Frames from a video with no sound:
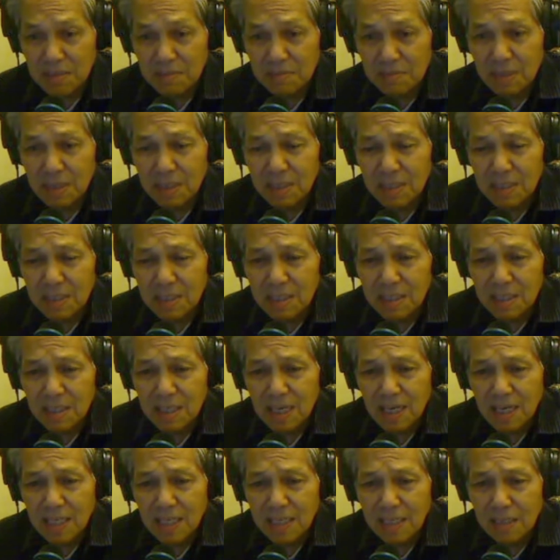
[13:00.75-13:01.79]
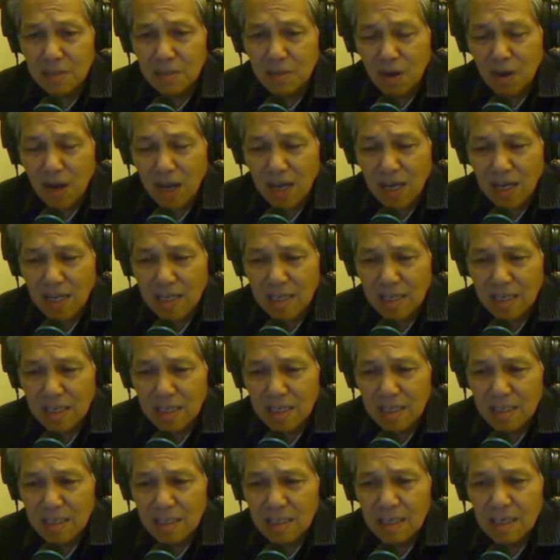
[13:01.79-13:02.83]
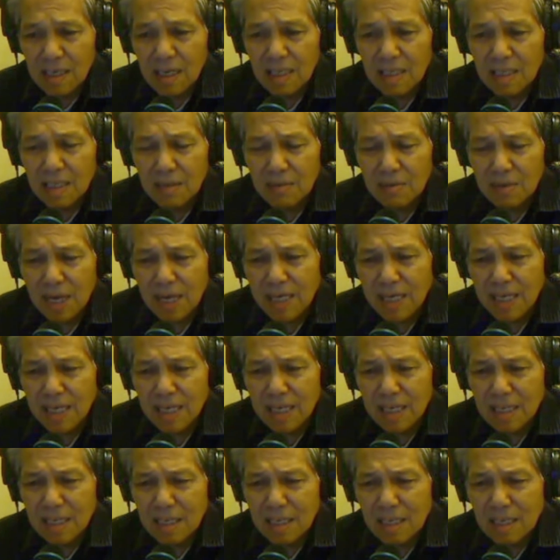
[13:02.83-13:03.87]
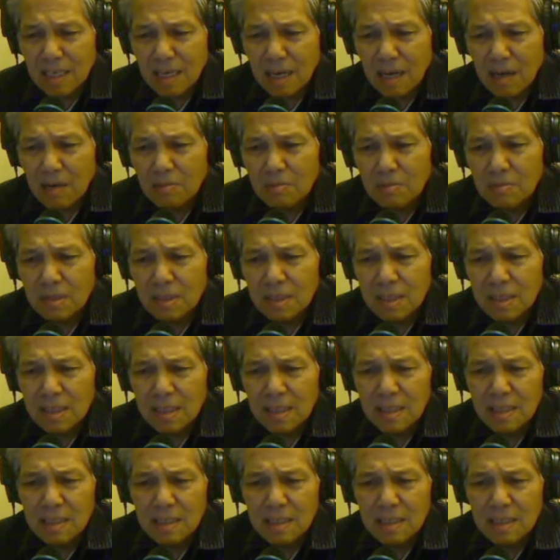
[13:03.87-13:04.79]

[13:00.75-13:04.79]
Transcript: mà xưng là thức đoạn thực ra thì ông này á ông ấy